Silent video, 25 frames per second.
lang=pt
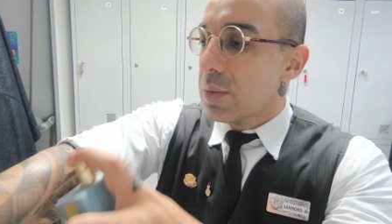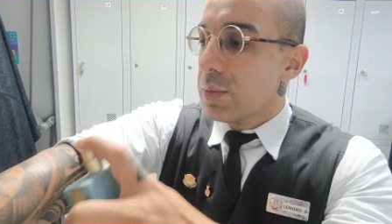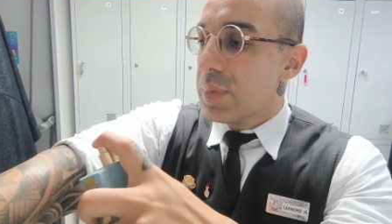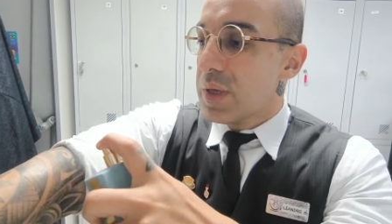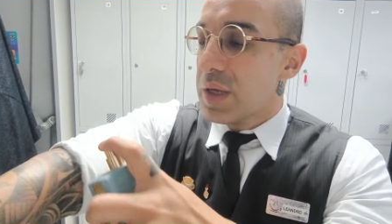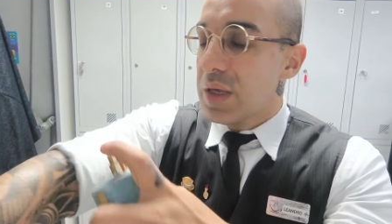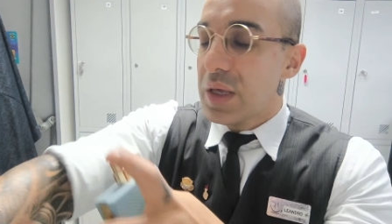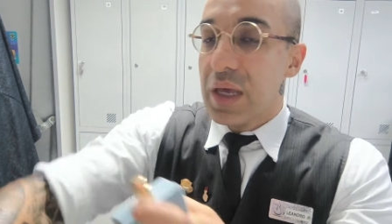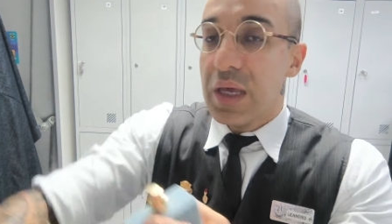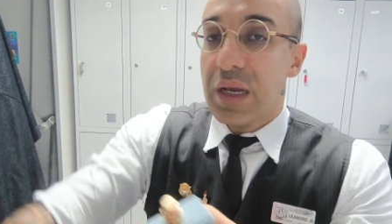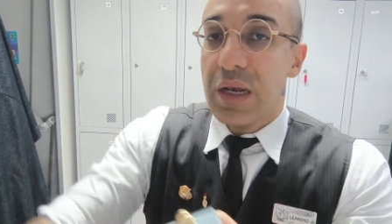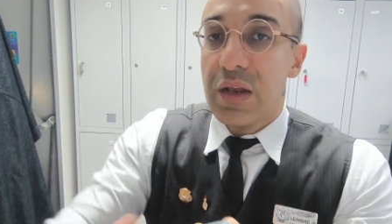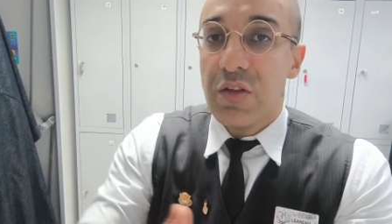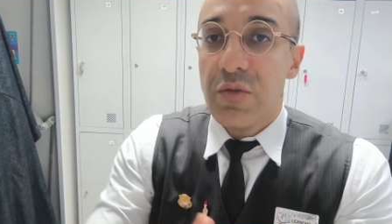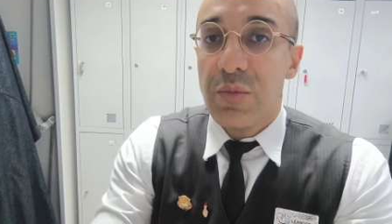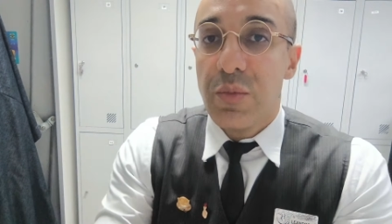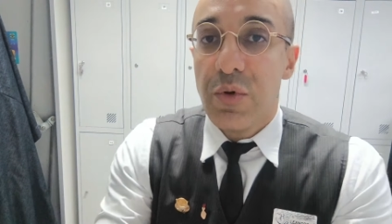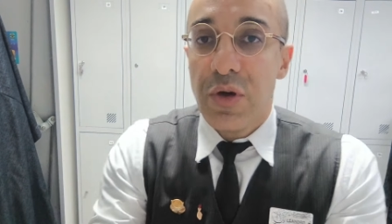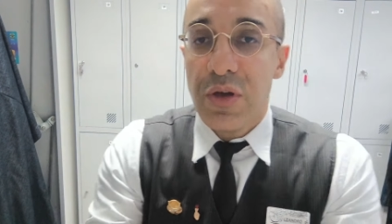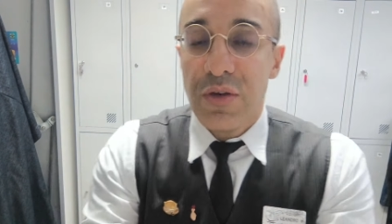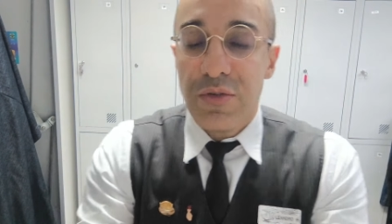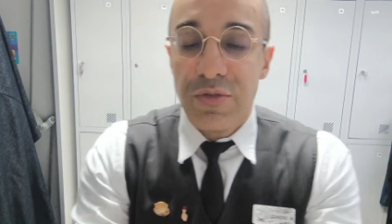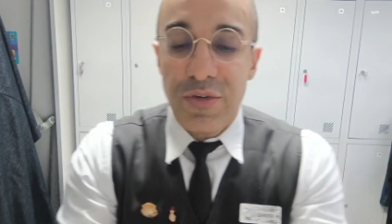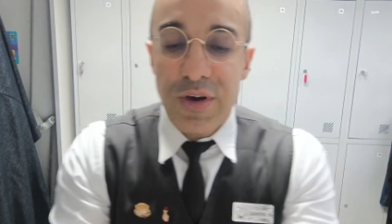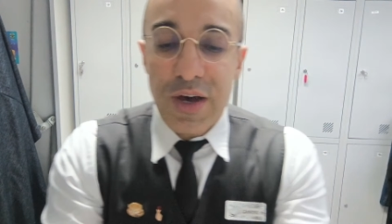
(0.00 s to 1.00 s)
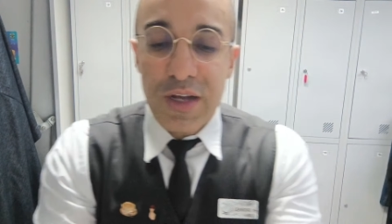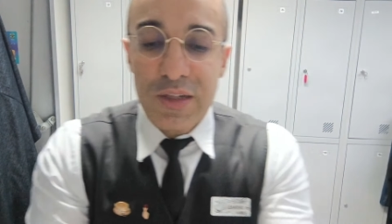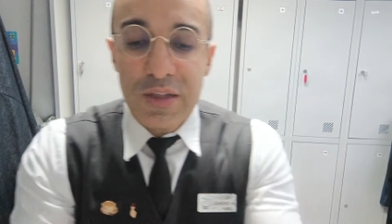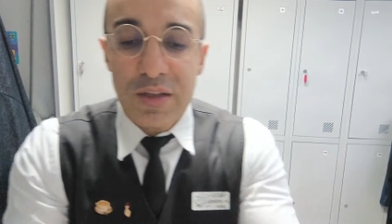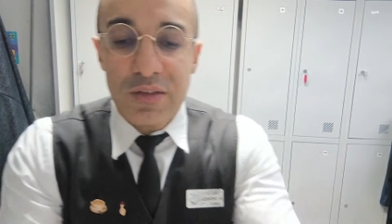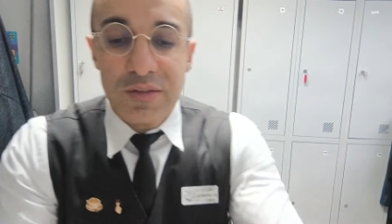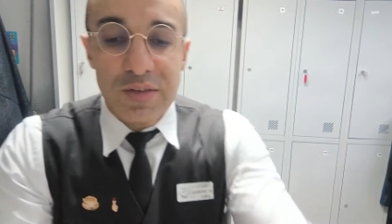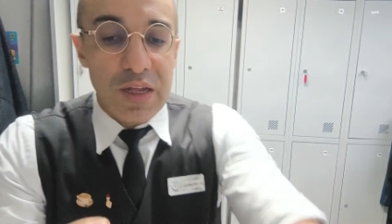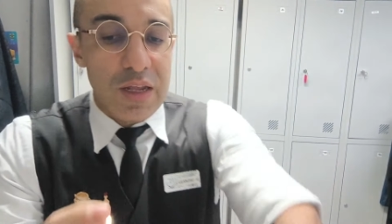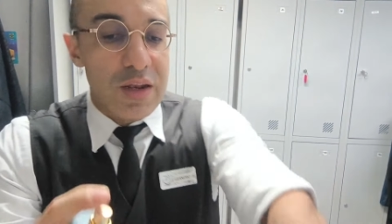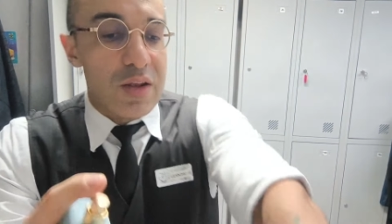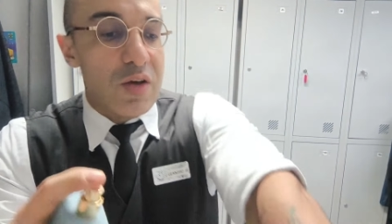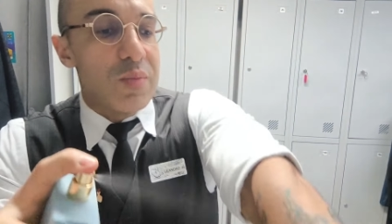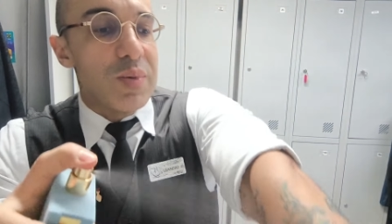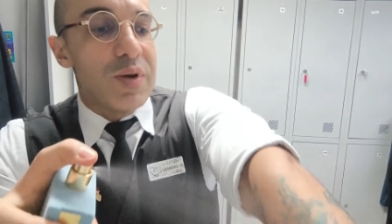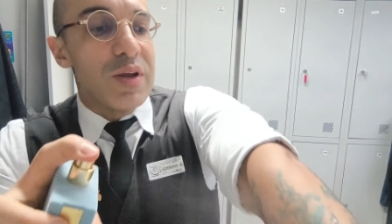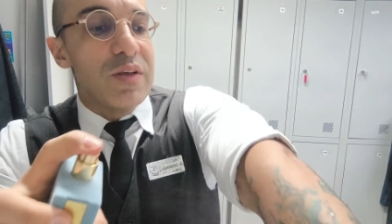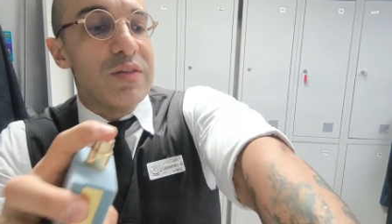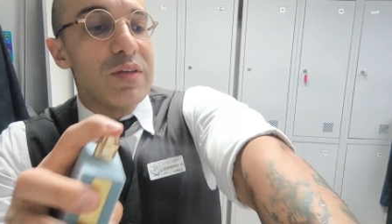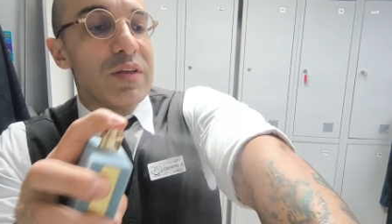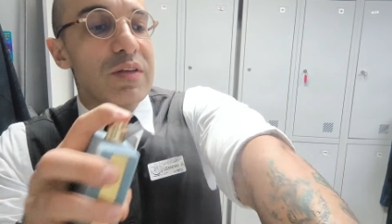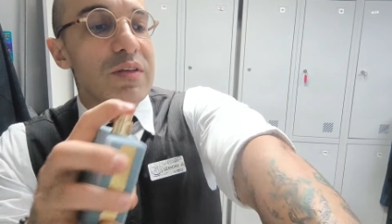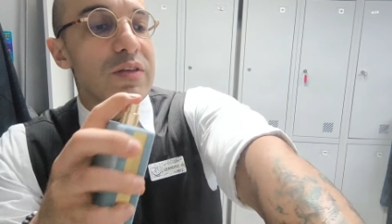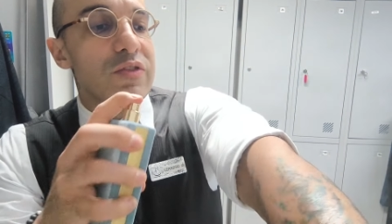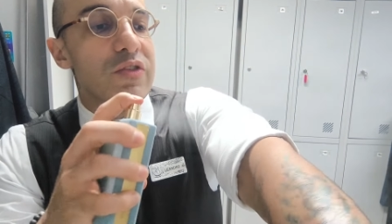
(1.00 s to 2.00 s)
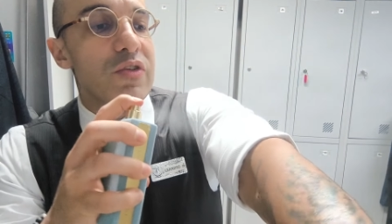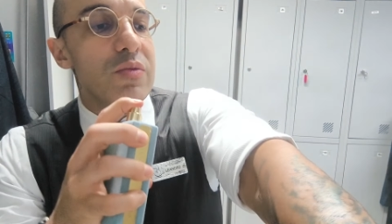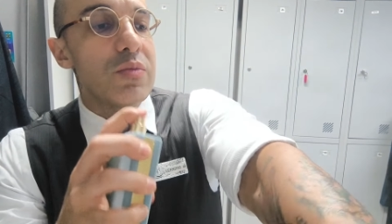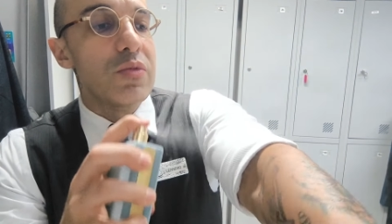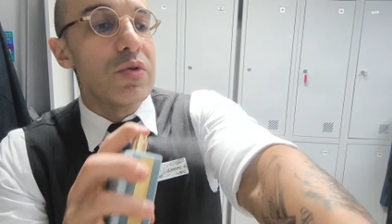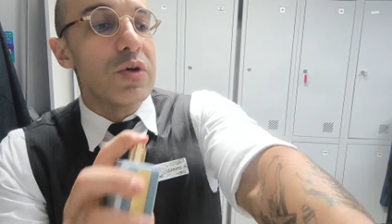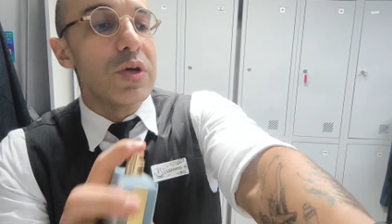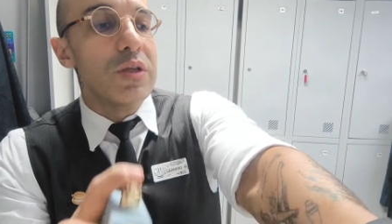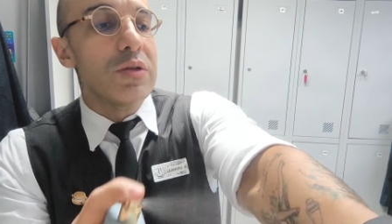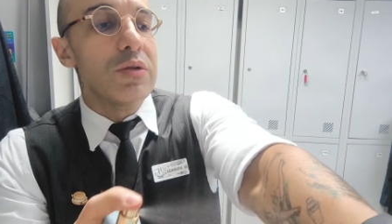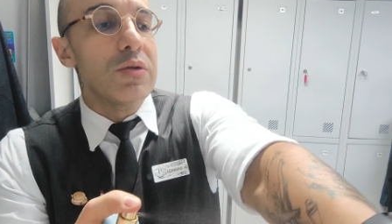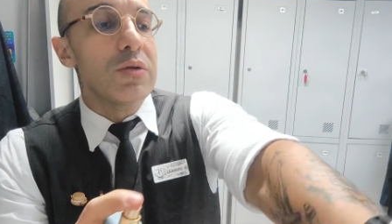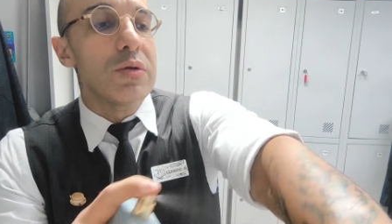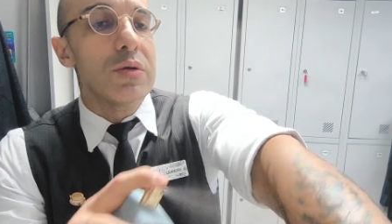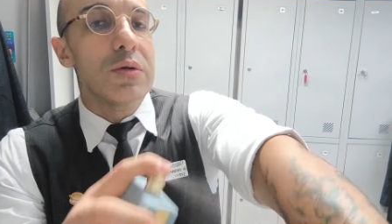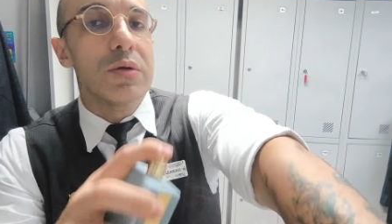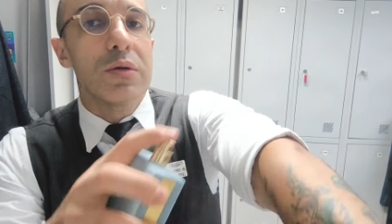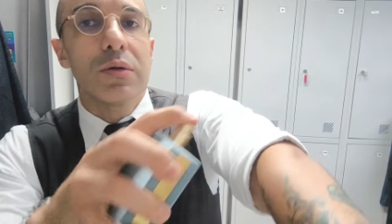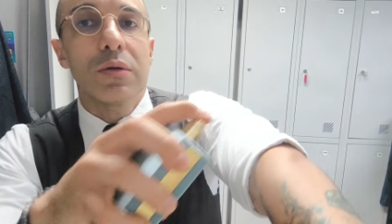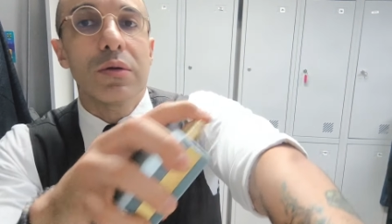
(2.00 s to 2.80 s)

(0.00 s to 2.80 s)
Pequenas borrifadas, tá? Não precisa de muito.